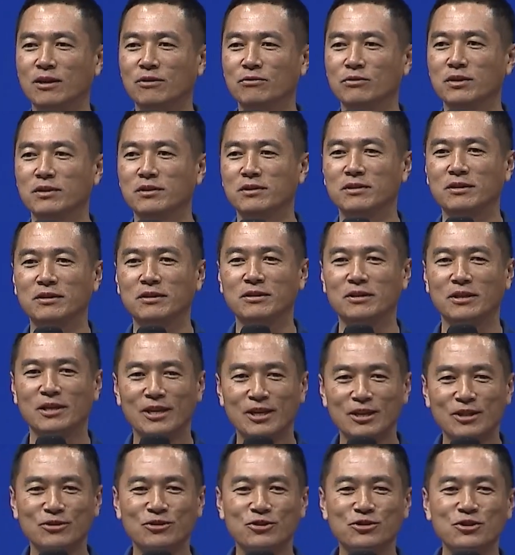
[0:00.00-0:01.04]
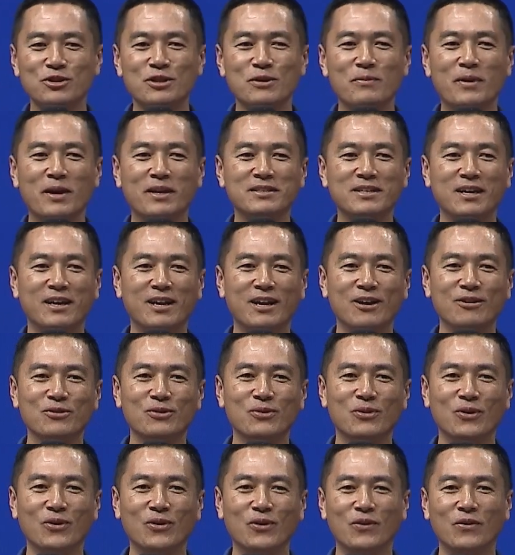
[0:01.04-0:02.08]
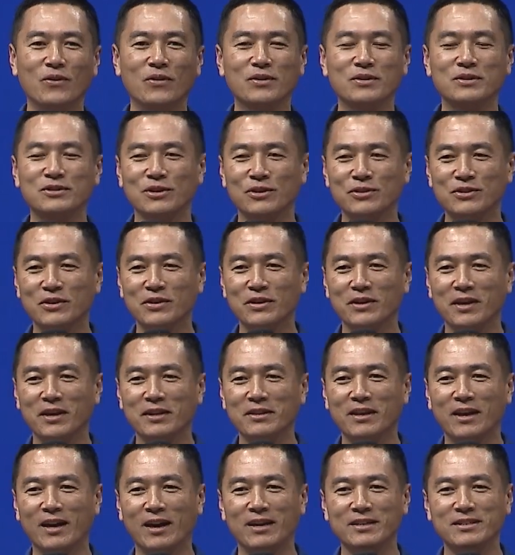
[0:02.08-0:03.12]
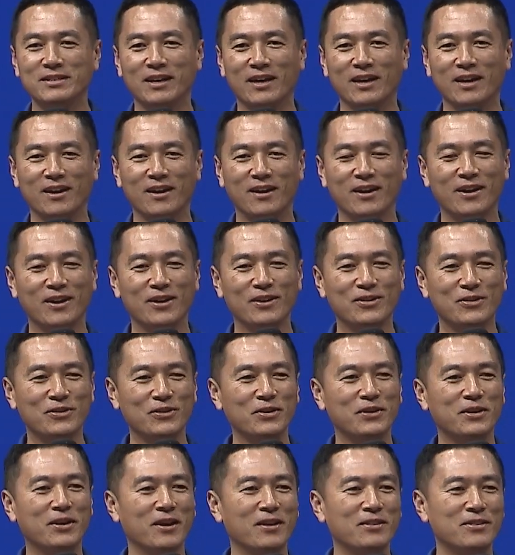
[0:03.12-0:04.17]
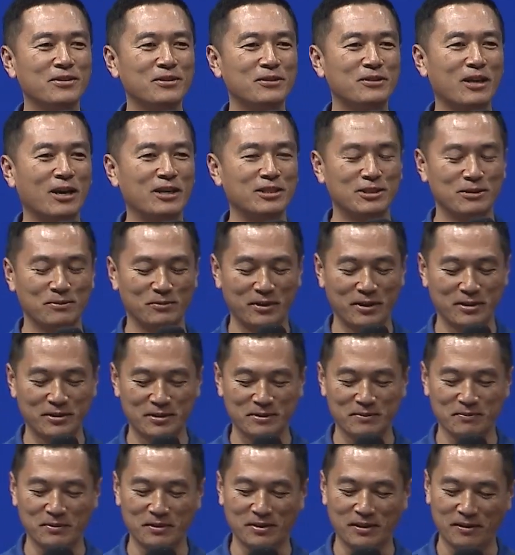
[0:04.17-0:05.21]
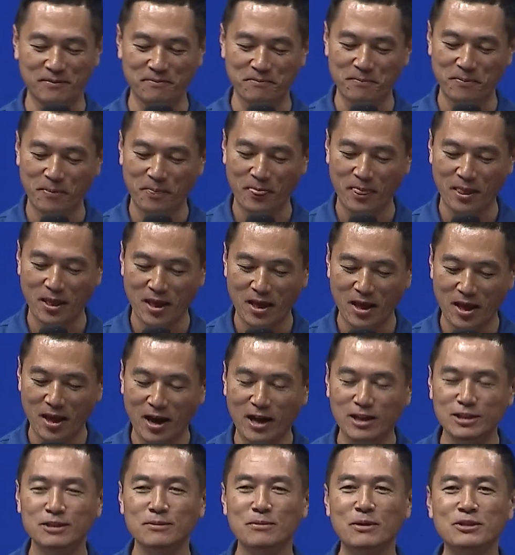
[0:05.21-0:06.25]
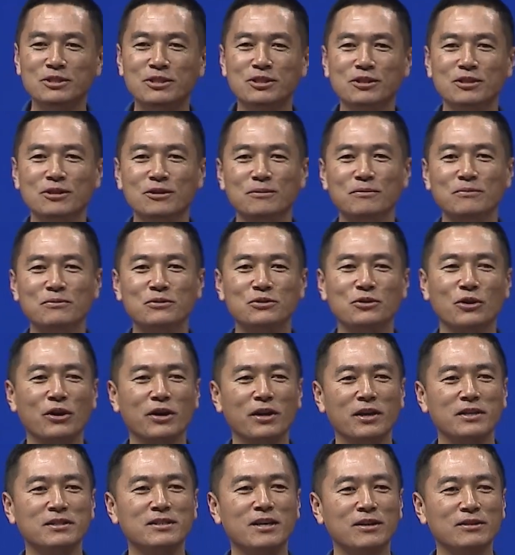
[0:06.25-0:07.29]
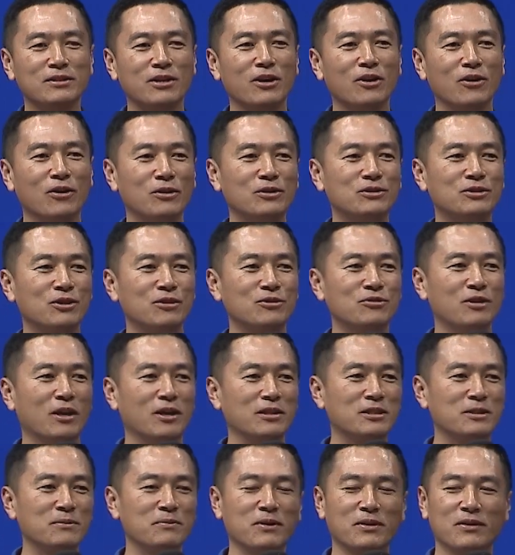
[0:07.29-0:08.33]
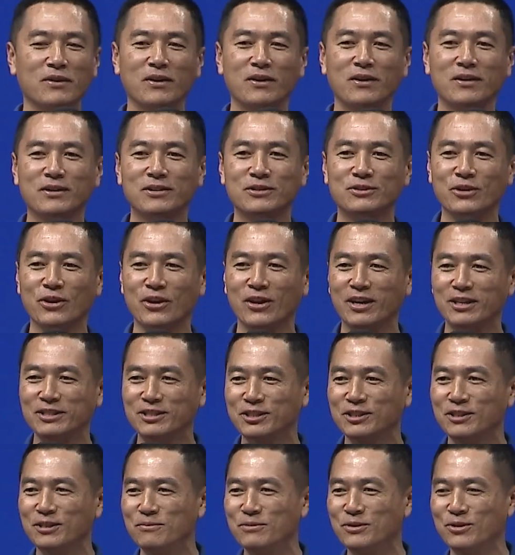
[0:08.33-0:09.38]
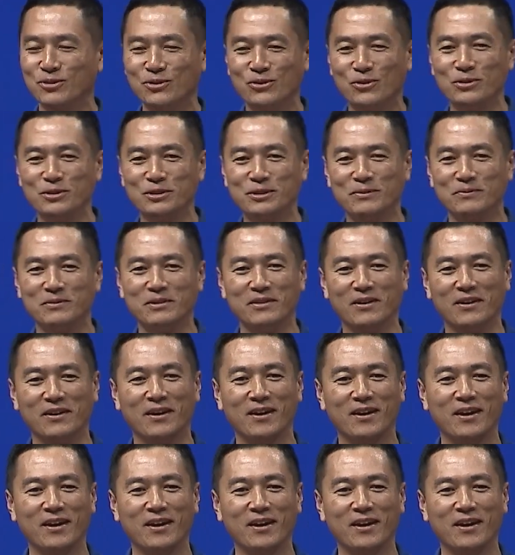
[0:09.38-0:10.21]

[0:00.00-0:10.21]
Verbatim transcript: 우리 늘 주님의 사랑으로 저들에게 대하자. 그렇게 늘 다짐을 했습니다. 하지만 지금 저의 상태가 어떤지 아십니까? 저희가 지금 그러고 있습니다.